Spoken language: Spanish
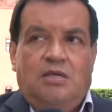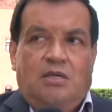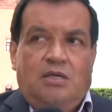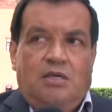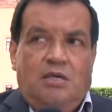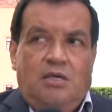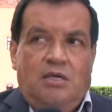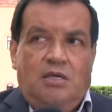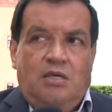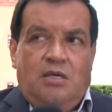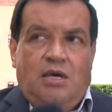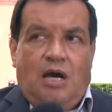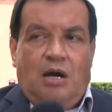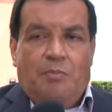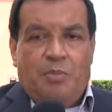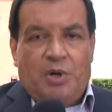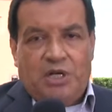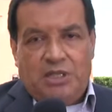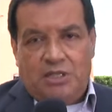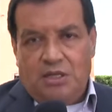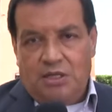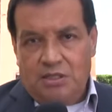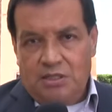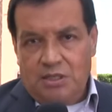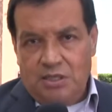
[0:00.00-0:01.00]
Y a
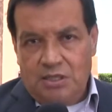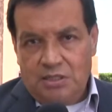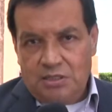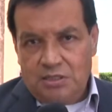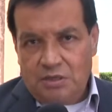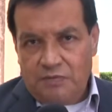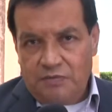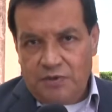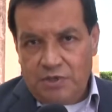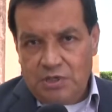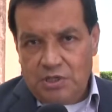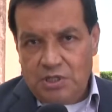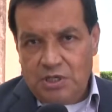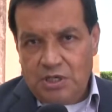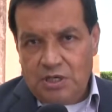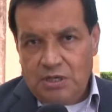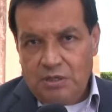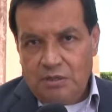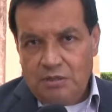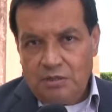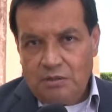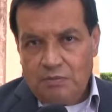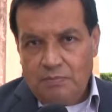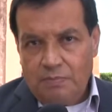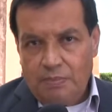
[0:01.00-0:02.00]
partir de esa fecha
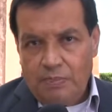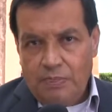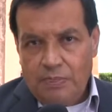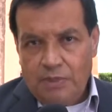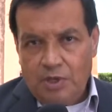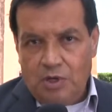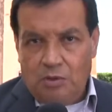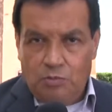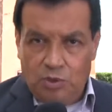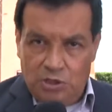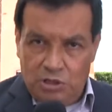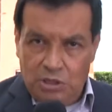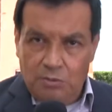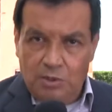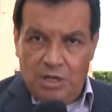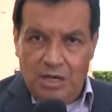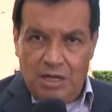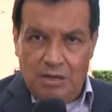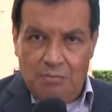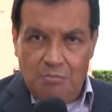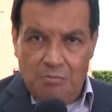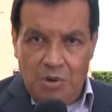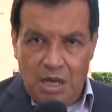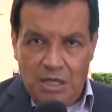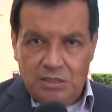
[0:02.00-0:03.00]
como estaba
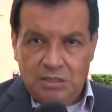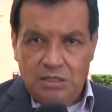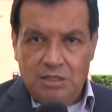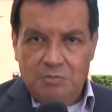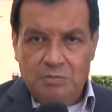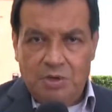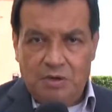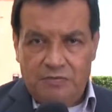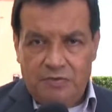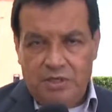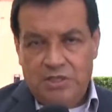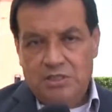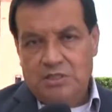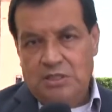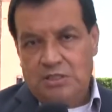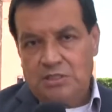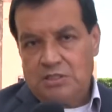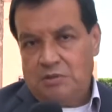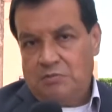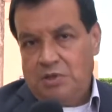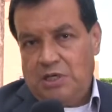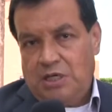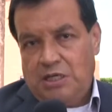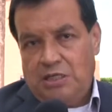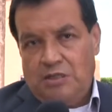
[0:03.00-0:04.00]
la máxima fiesta
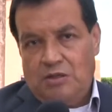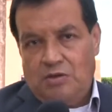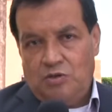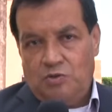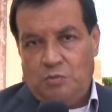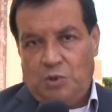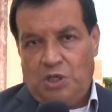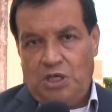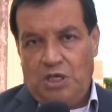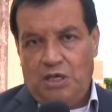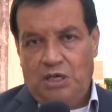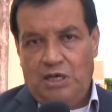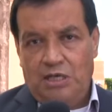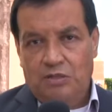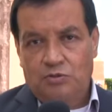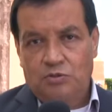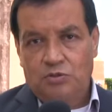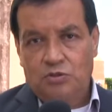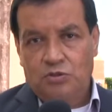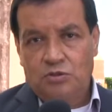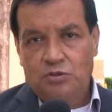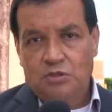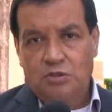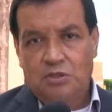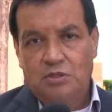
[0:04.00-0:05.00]
cívica de los
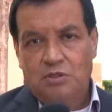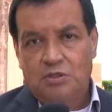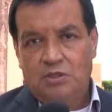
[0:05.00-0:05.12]
mexicanos,